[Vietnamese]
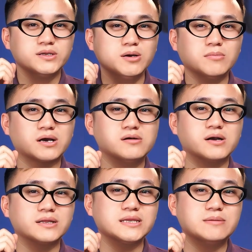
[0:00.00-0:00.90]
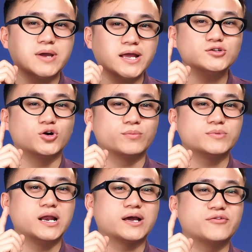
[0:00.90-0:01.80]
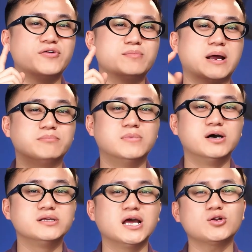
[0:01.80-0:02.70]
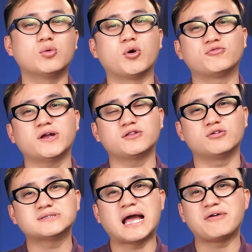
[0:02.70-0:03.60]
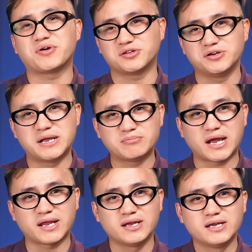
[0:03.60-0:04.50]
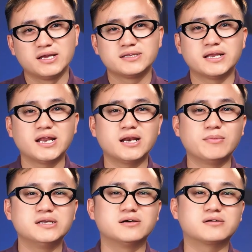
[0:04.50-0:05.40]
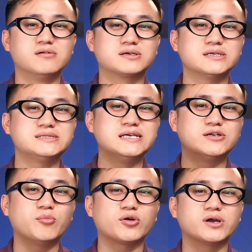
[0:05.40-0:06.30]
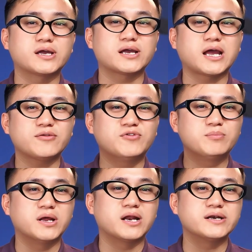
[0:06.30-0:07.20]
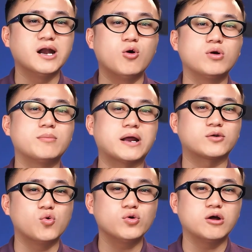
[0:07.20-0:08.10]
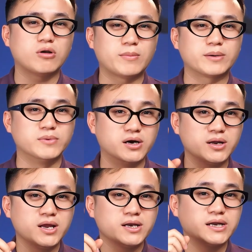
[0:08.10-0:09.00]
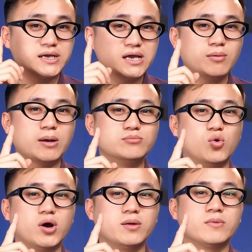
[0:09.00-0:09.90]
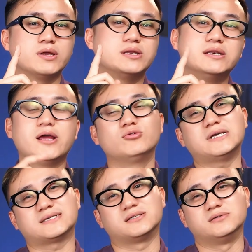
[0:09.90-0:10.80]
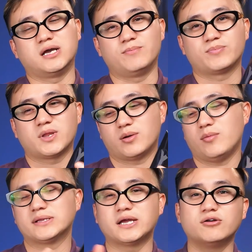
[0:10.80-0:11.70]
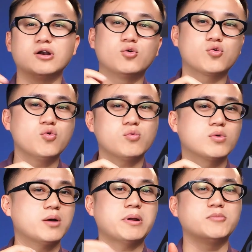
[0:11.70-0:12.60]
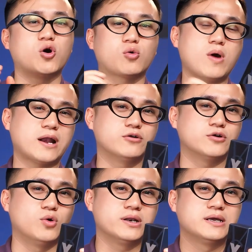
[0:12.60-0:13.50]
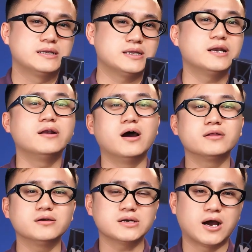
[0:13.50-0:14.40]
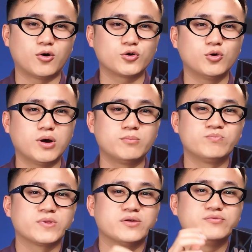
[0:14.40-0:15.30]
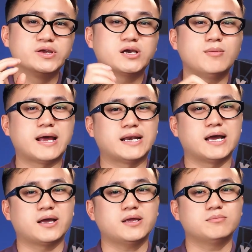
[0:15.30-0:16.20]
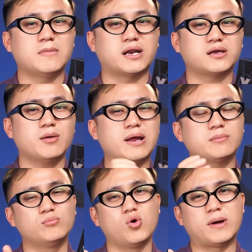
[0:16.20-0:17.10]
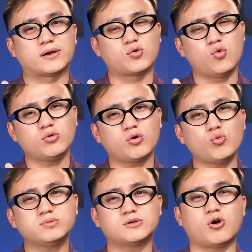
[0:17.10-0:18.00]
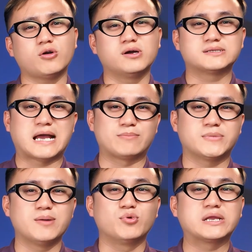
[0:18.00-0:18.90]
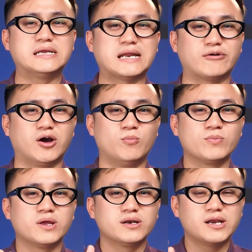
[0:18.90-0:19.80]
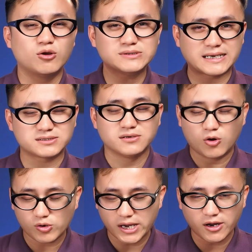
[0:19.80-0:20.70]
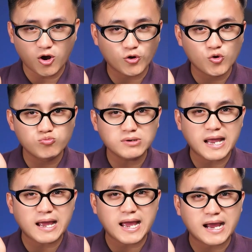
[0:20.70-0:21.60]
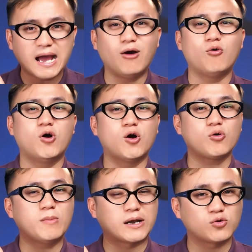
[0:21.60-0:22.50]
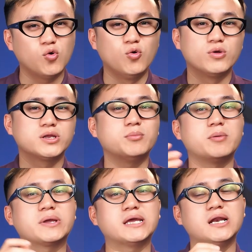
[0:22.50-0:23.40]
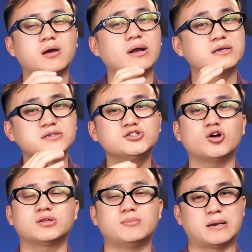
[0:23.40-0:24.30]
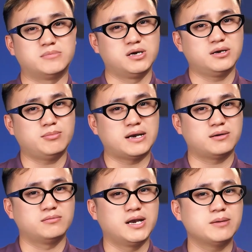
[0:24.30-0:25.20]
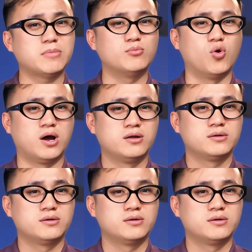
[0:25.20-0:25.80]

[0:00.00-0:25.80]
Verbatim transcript: nhưng mà cường đã tìm hết rồi đây là cái phiên bản mới nhất của bọn phách nó ra vào cái thời điểm này thế nên là bây giờ cường sẽ chỉ cho mọi người cái cách phân biệt là đâu là bản cũ đâu là bản mới để khi các bạn mua ấy thì nếu giả sử nhá các bạn thấy nó là lô cũ các bạn bỏ qua nó luôn nên đỡ nhức đầu đúng không vì cơ bản là ấy, bạn các bạn mua bản cũ nó cũng có được giảm thêm một nghìn nào đâu nếu giả sử ok họ đúng là hàng ao họ bản cũ nhưng mà mình nghĩ là các bạn cứ chọn từ bản mới các bạn lên mà mua